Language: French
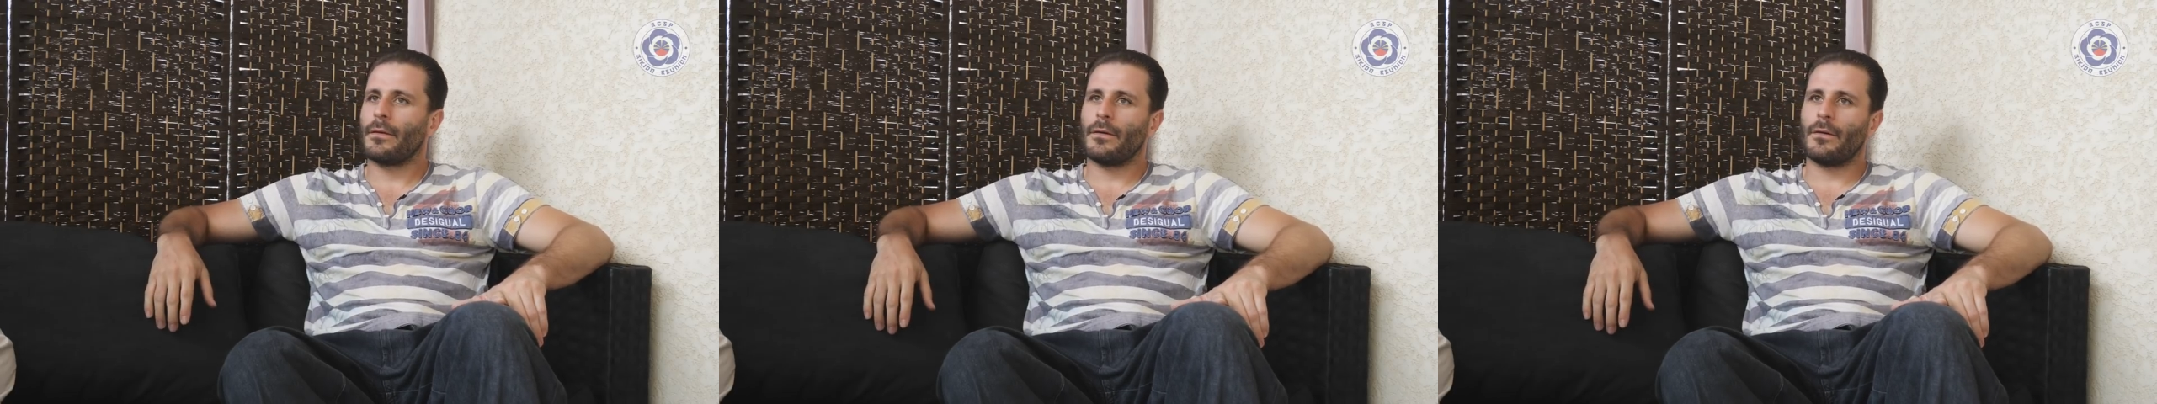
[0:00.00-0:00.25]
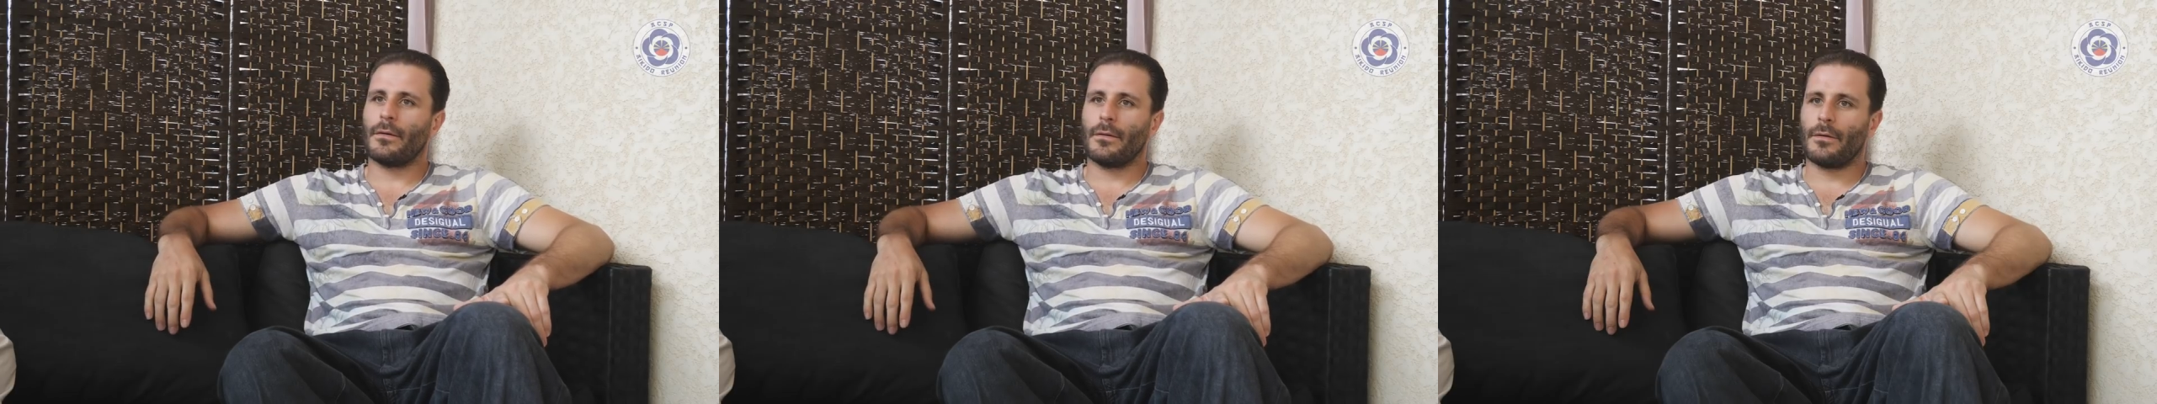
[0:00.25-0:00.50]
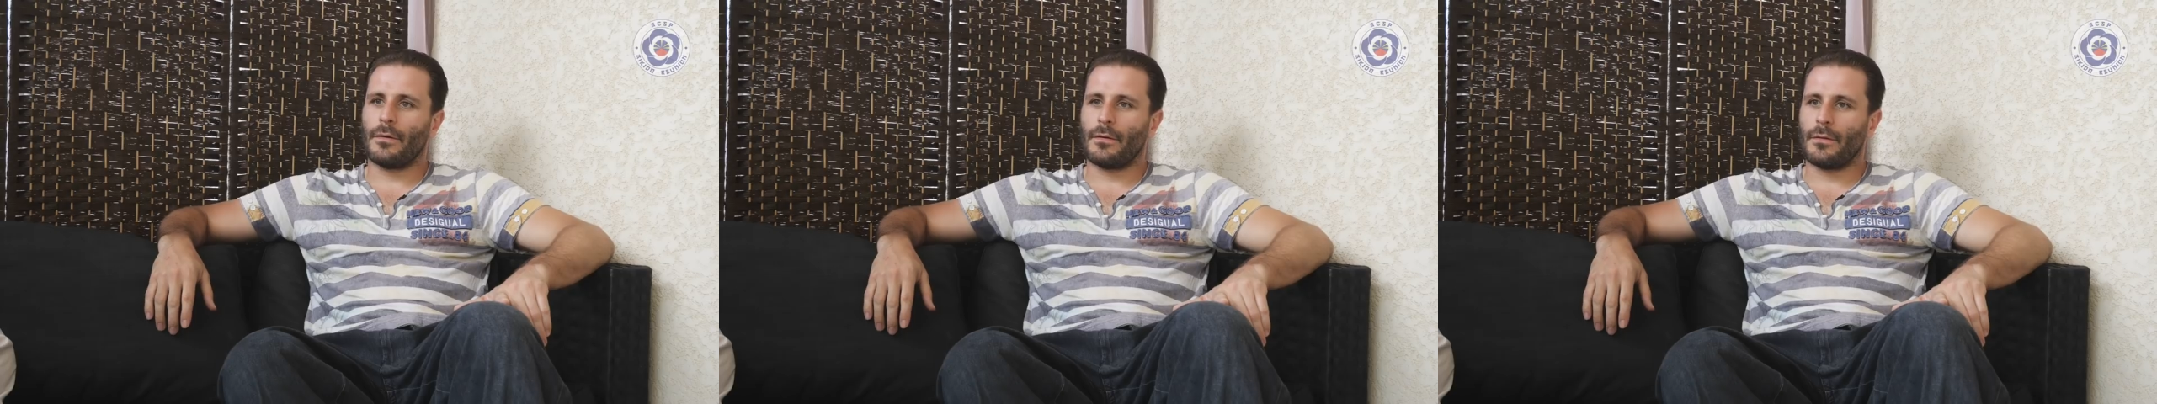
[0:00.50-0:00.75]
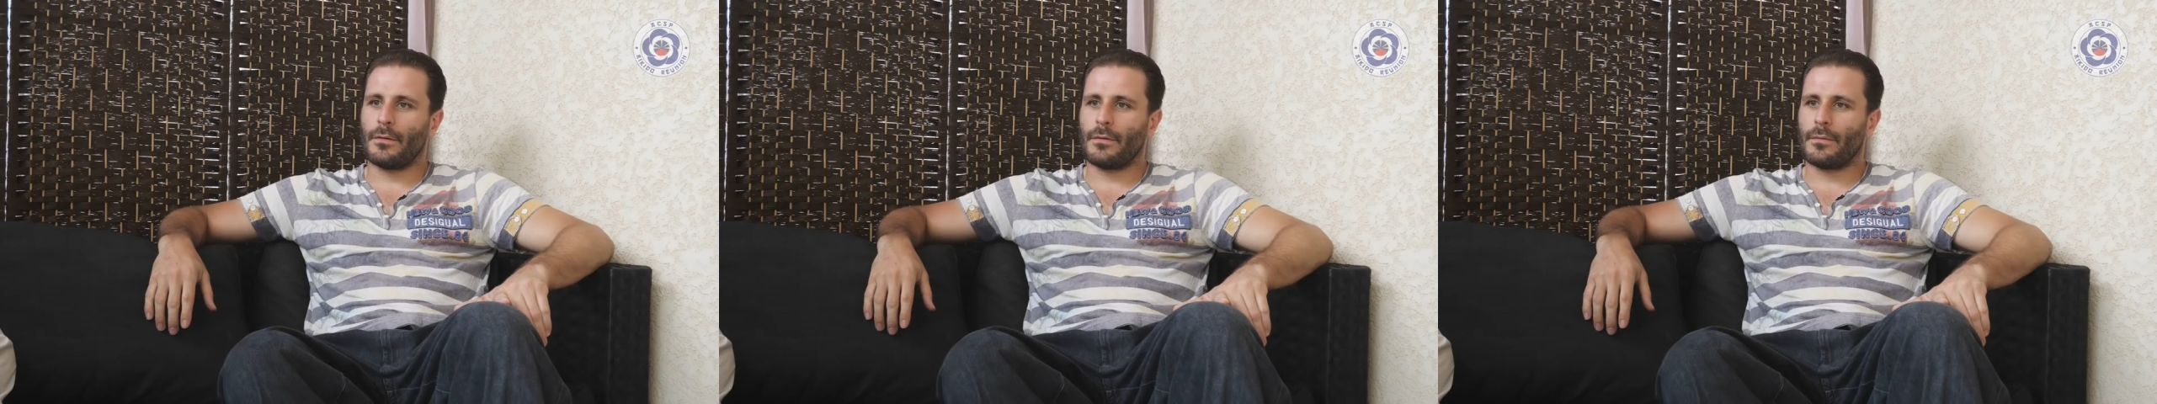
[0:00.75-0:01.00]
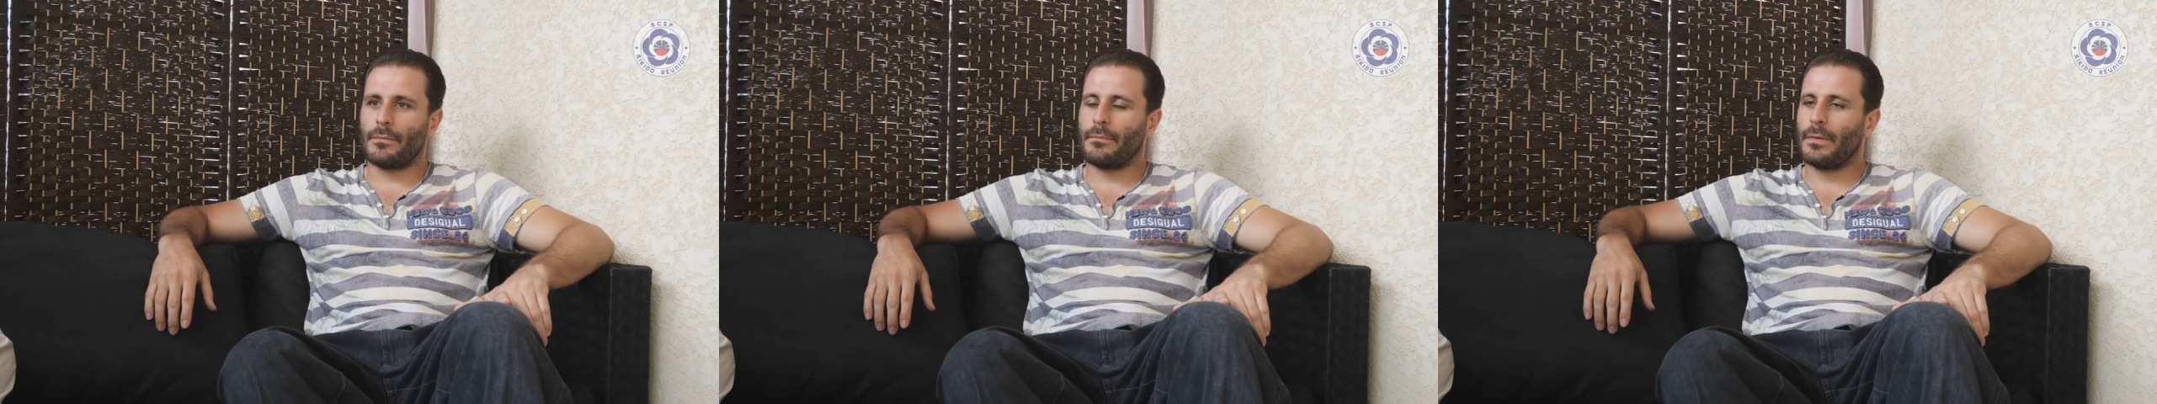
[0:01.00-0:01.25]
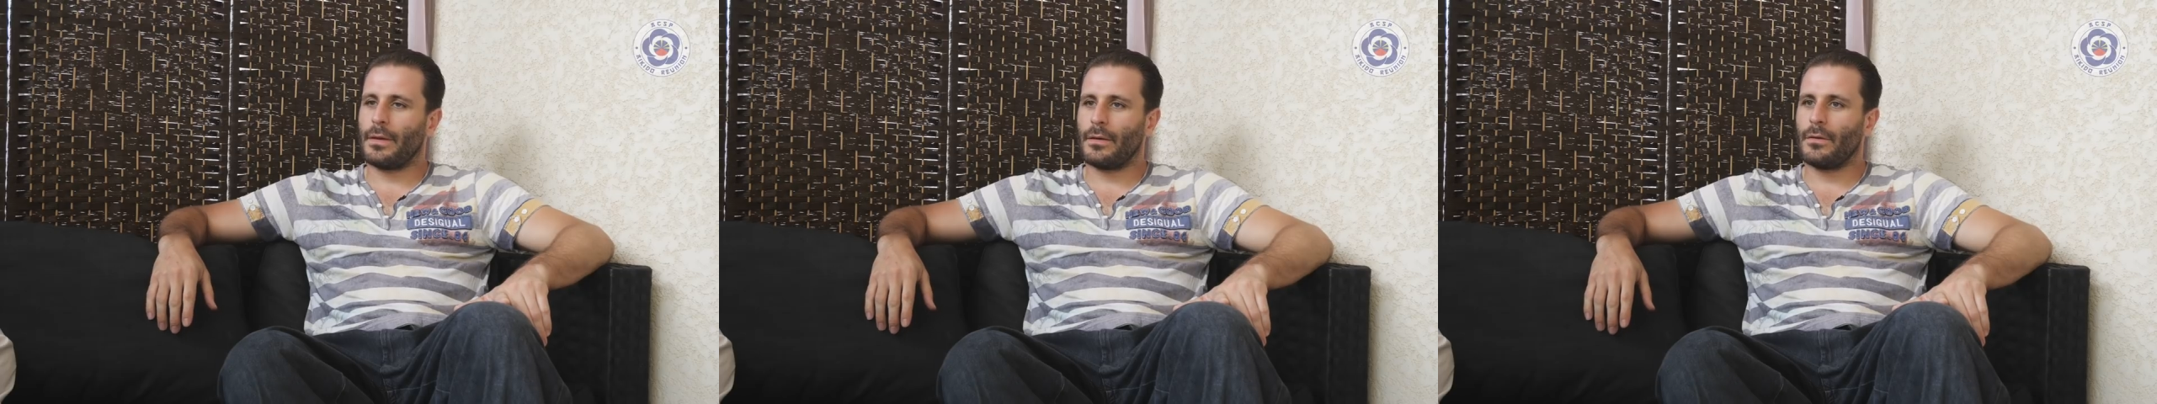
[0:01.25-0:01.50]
Euh, mais